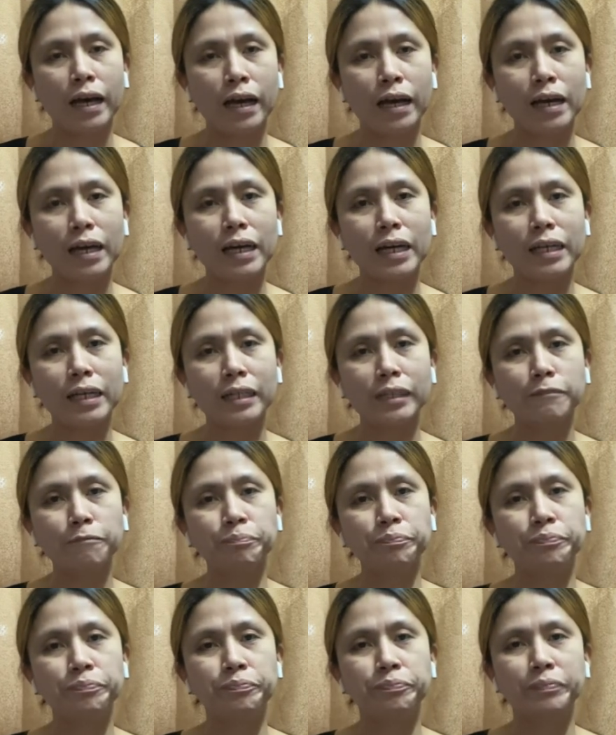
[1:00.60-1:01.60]

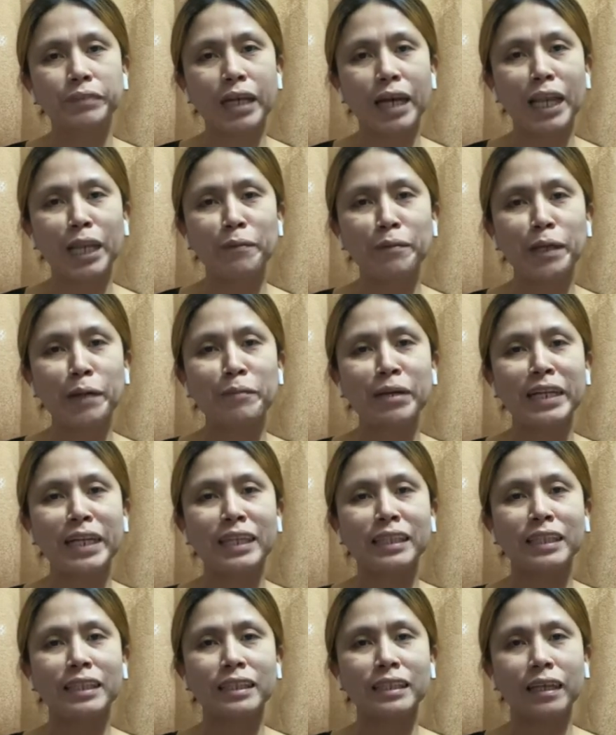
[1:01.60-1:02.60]
Um, alam naman
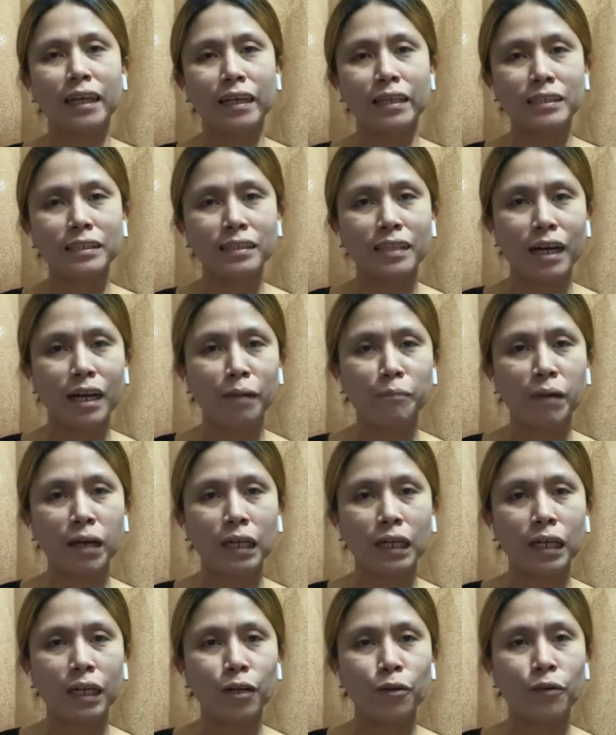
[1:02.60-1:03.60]
natin guys na ang
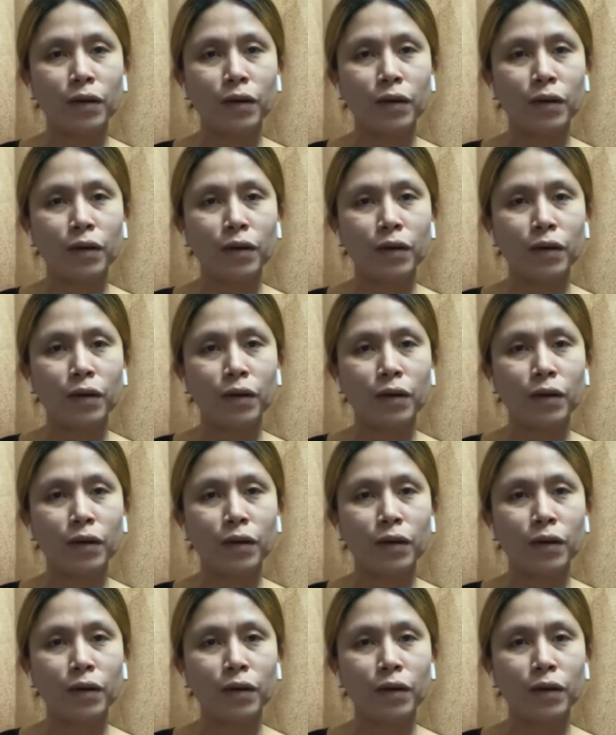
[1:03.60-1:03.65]
Macau